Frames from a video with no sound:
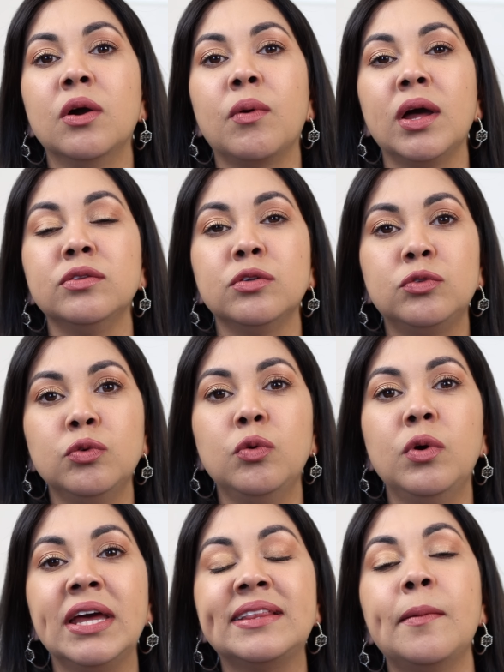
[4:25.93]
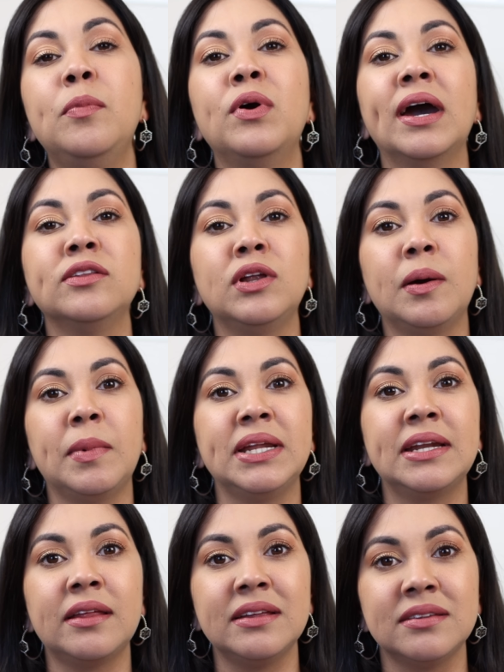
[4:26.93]
cuando tú estás buscando la
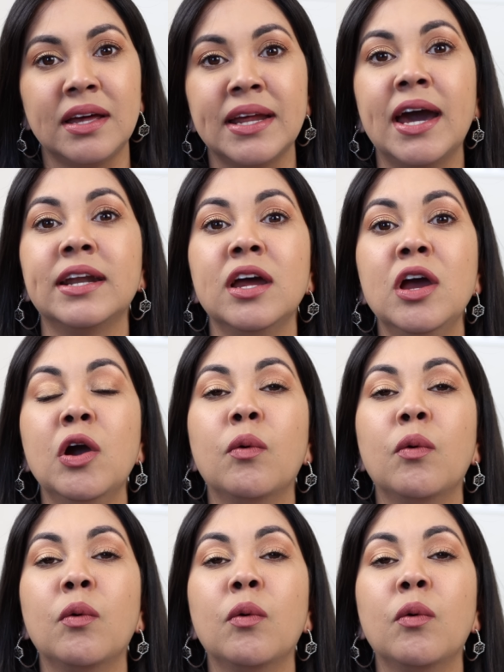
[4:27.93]
manera de sanar,